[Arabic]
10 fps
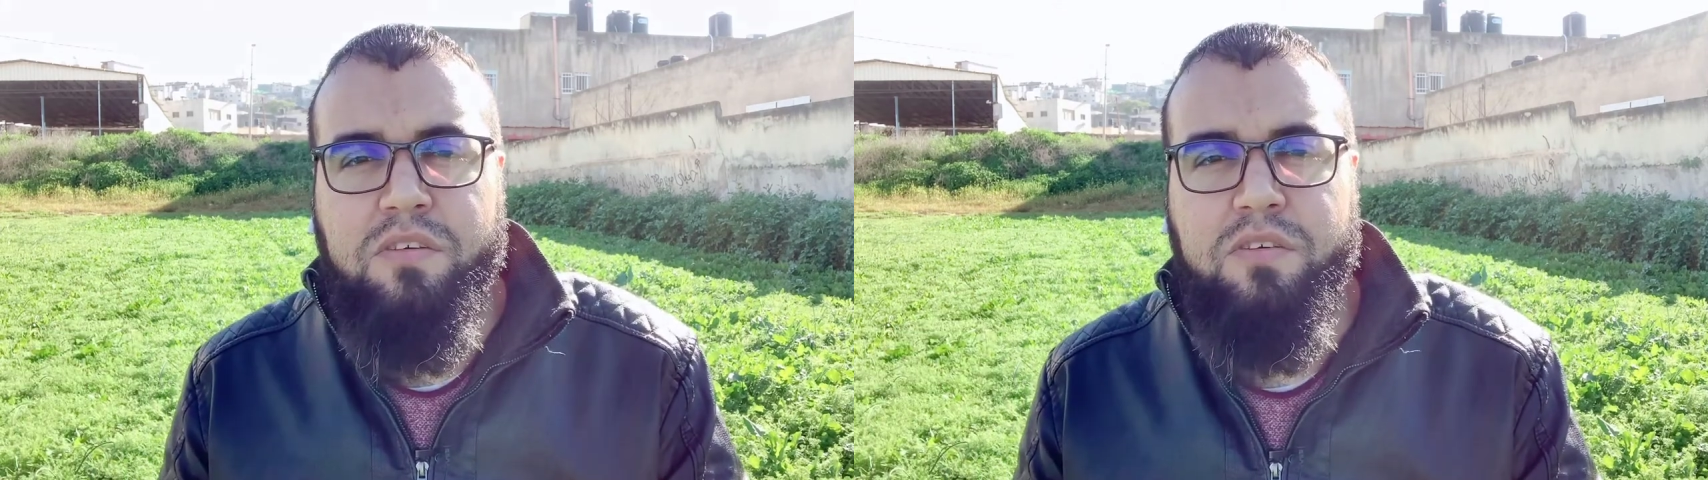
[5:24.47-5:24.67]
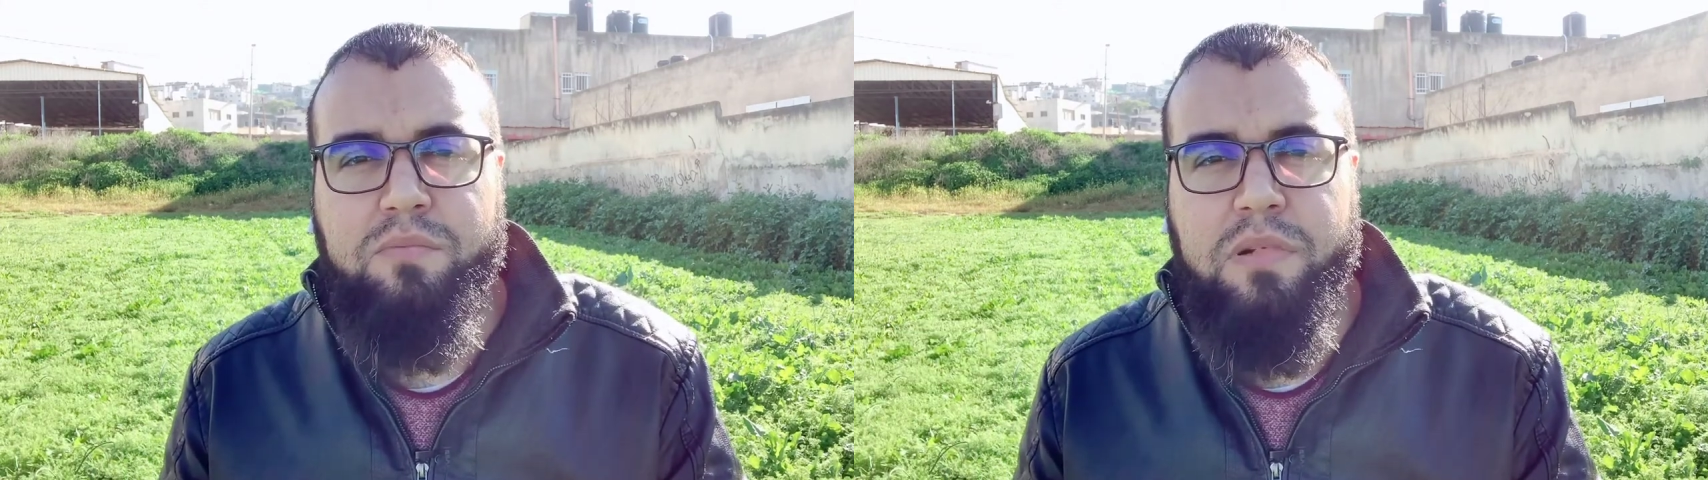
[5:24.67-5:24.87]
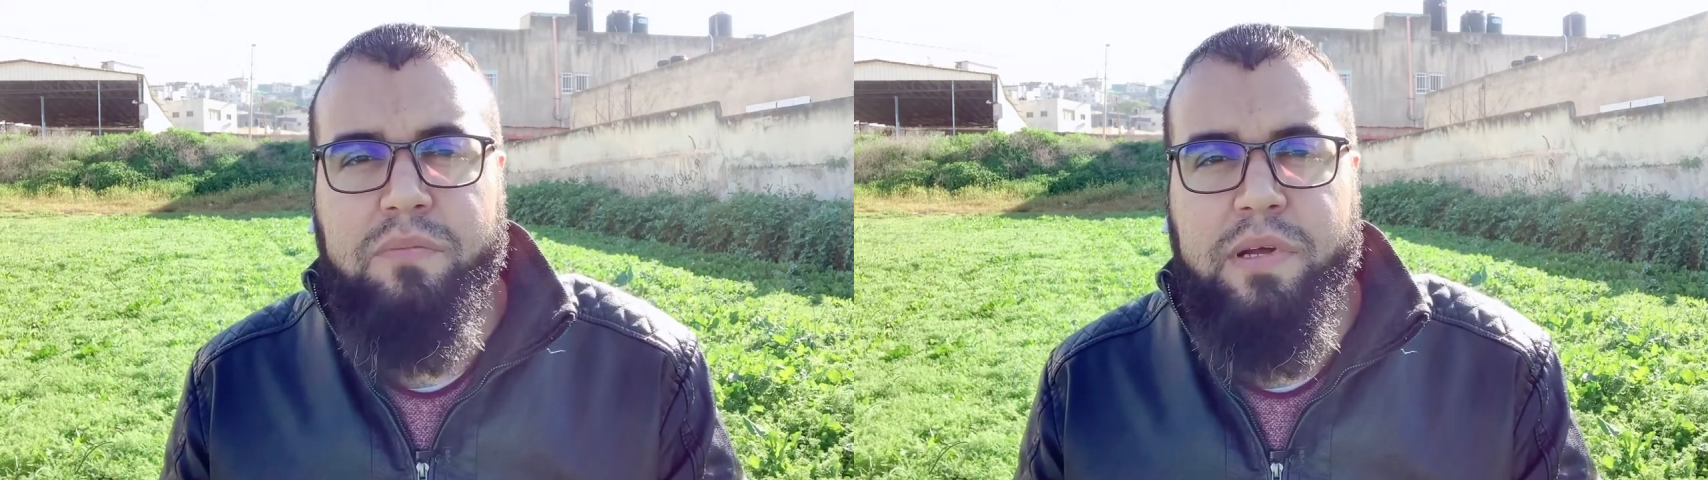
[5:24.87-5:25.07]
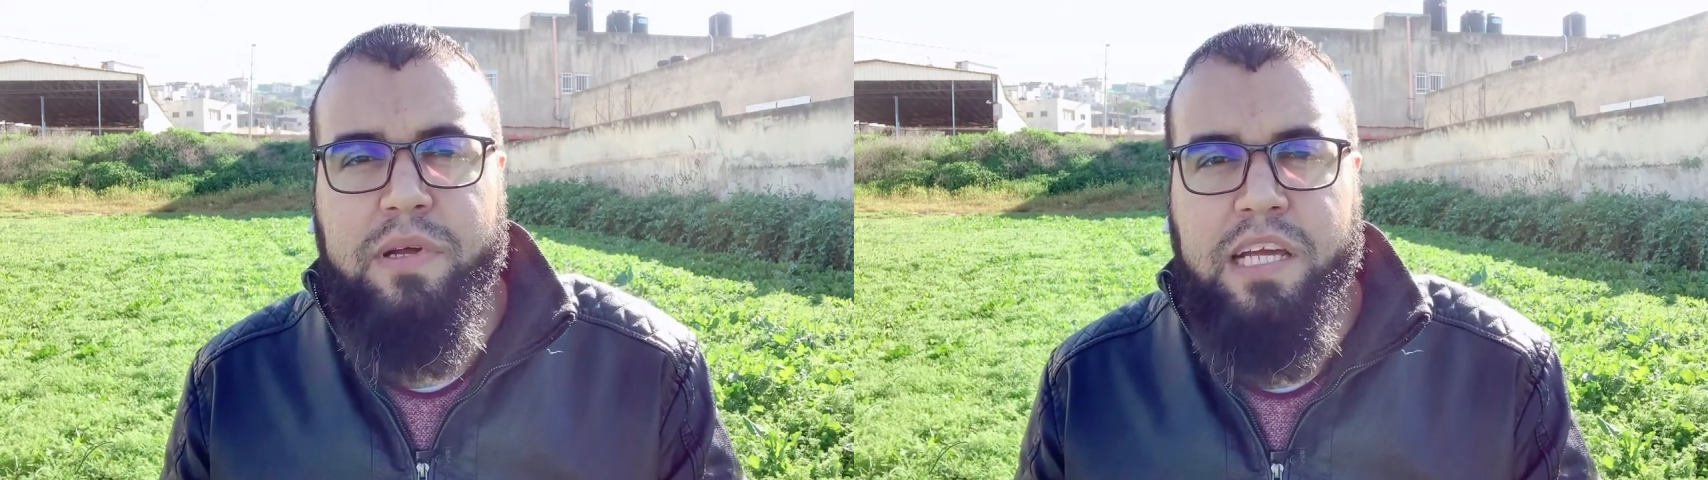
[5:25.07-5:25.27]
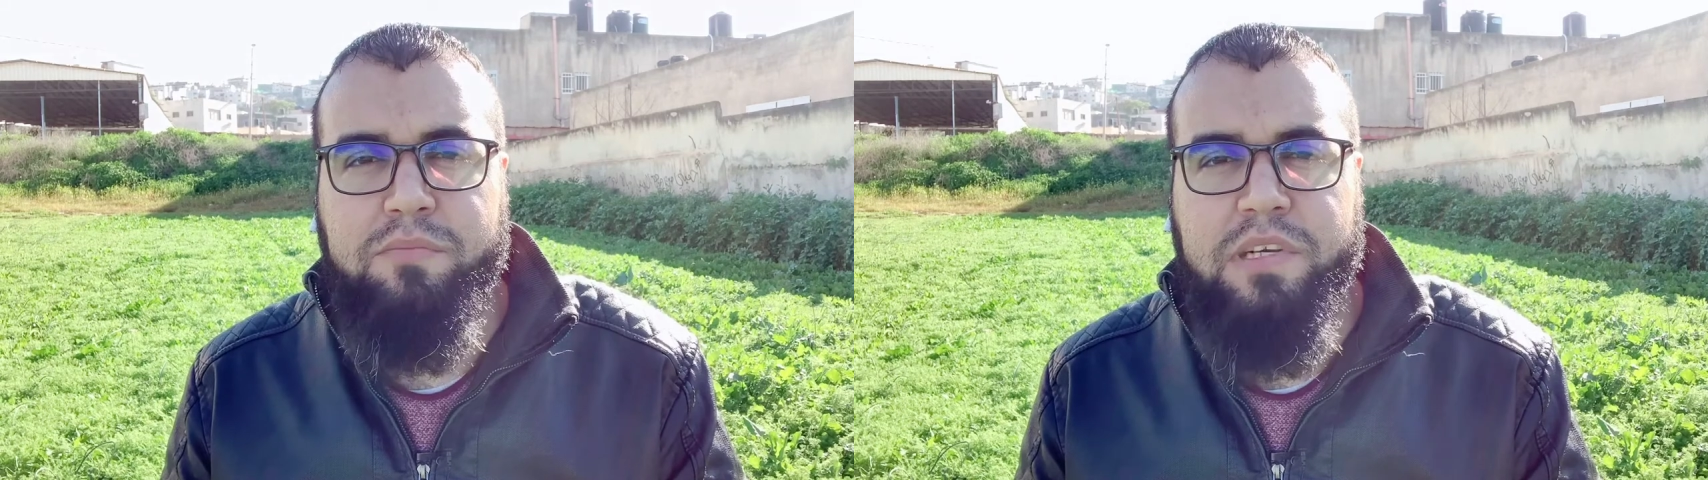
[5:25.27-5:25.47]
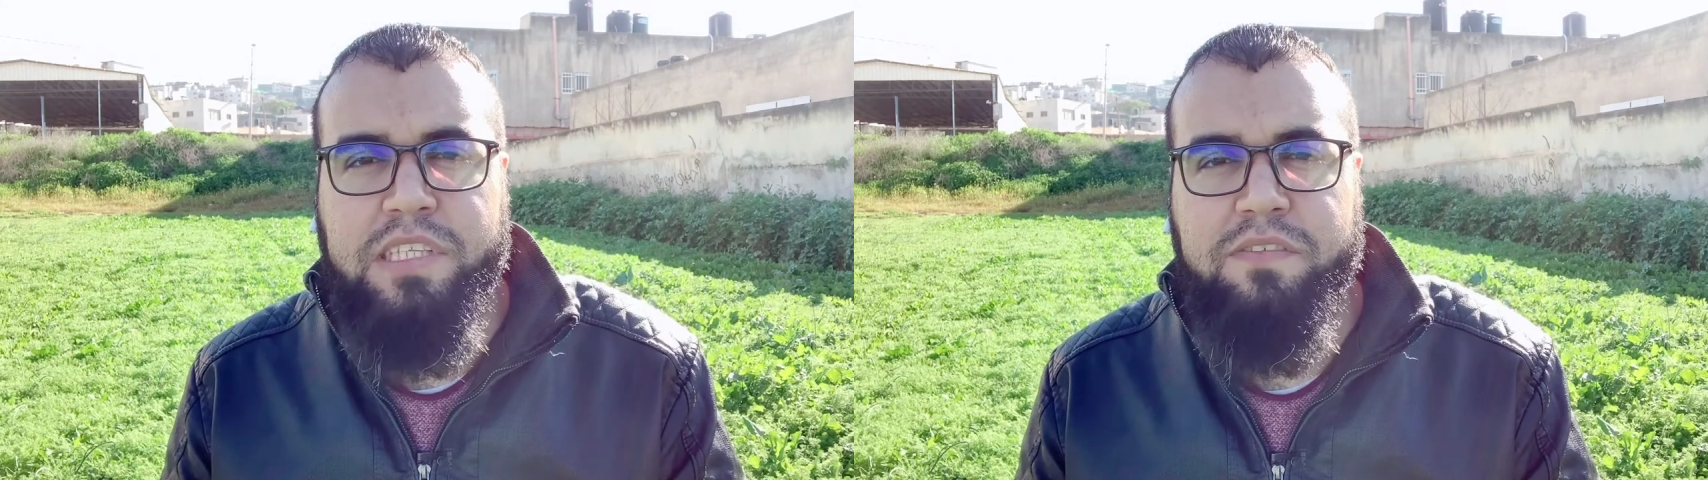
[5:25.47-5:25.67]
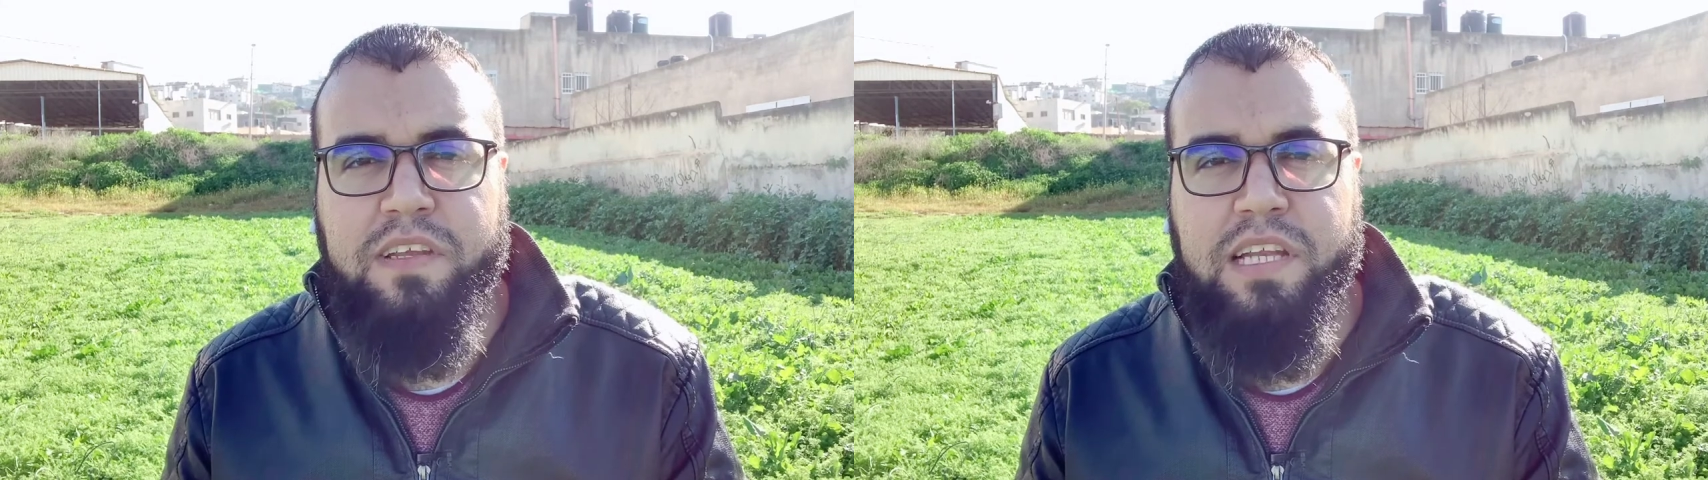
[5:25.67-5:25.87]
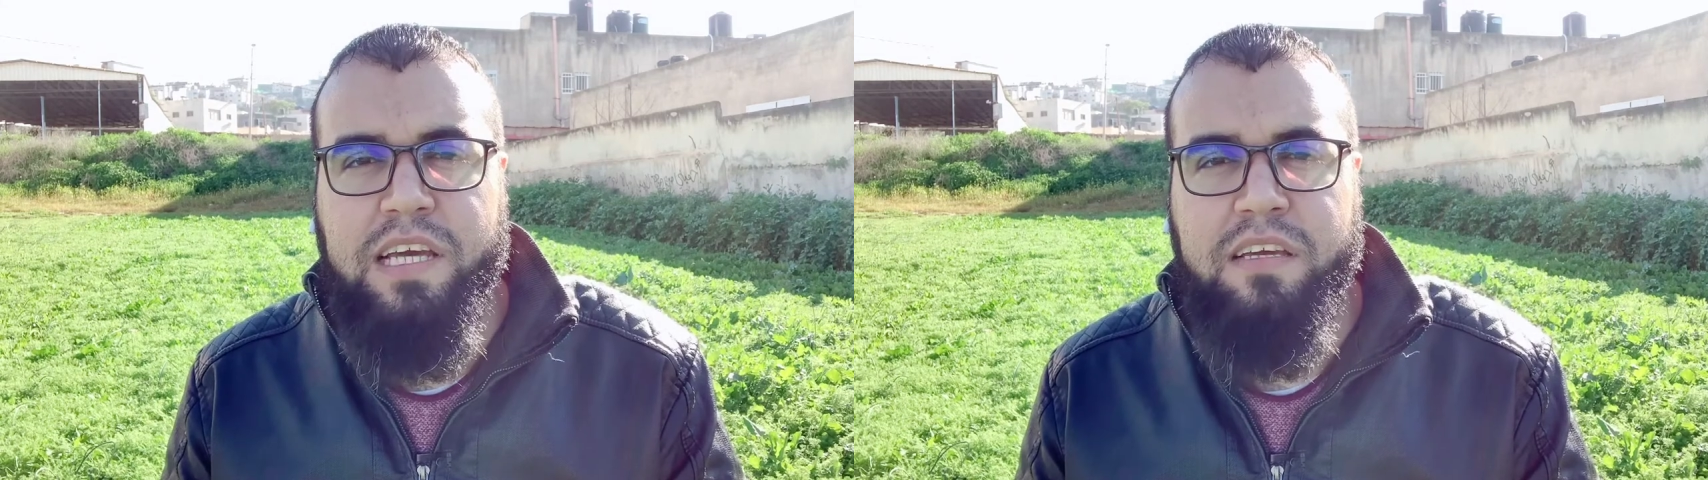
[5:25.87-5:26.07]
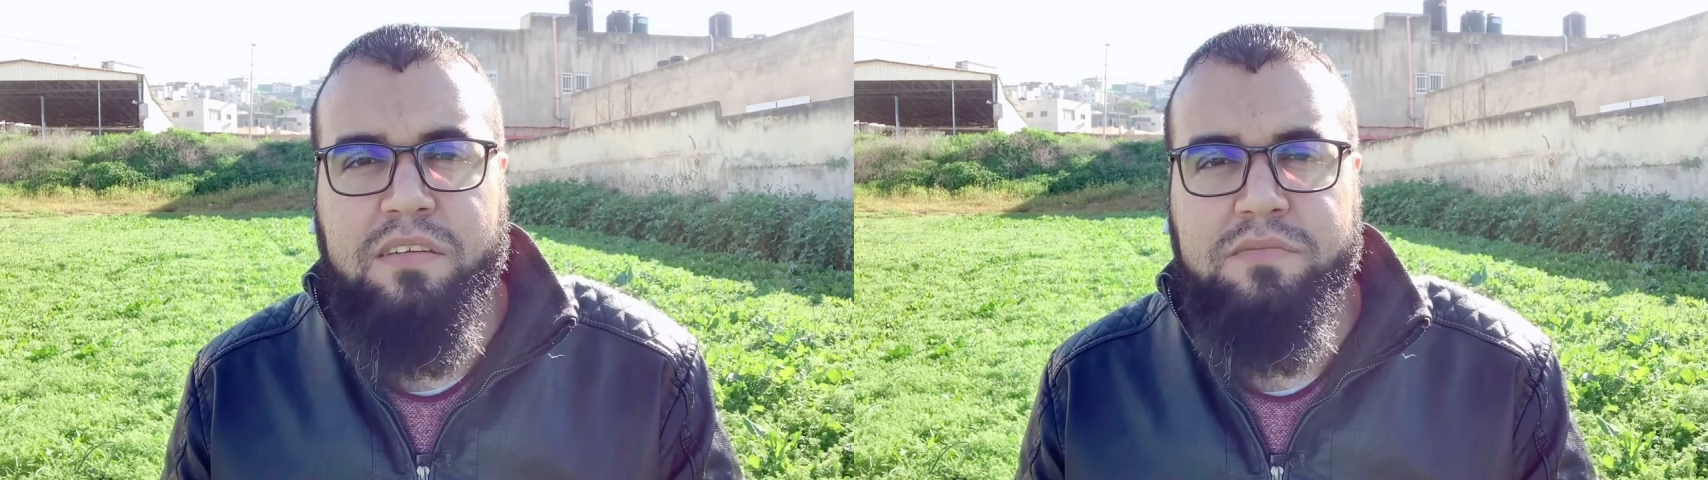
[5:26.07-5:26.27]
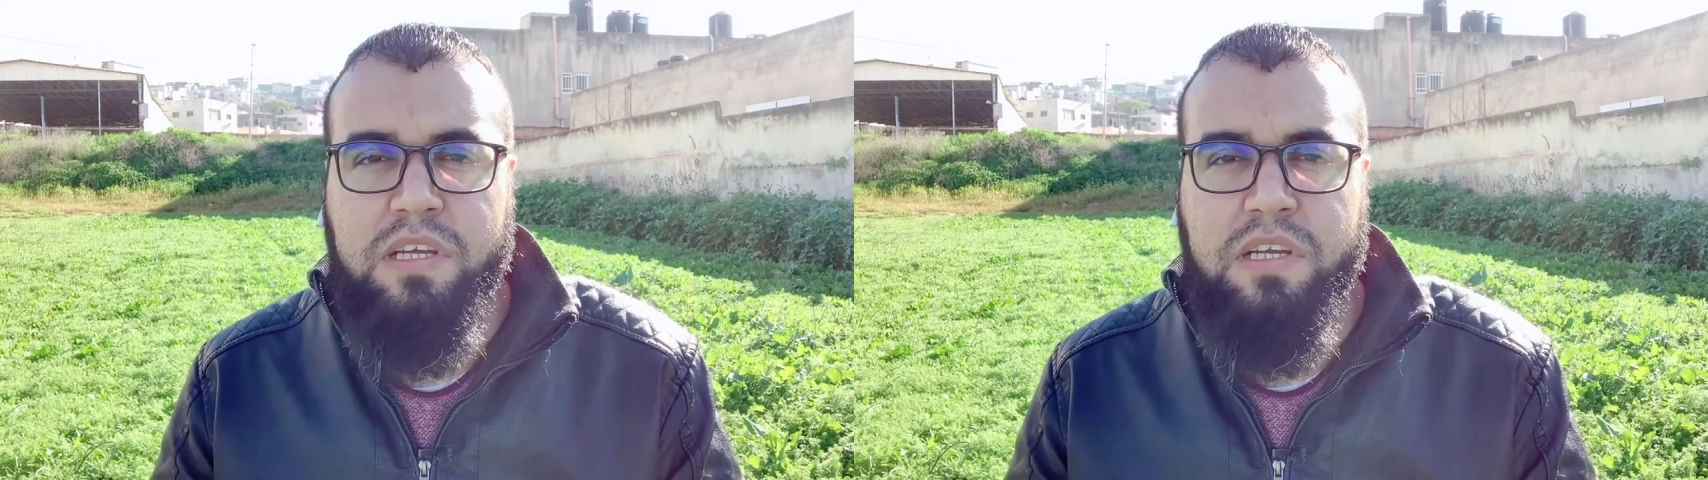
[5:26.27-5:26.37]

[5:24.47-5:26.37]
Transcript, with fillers: ربما احبتي في الله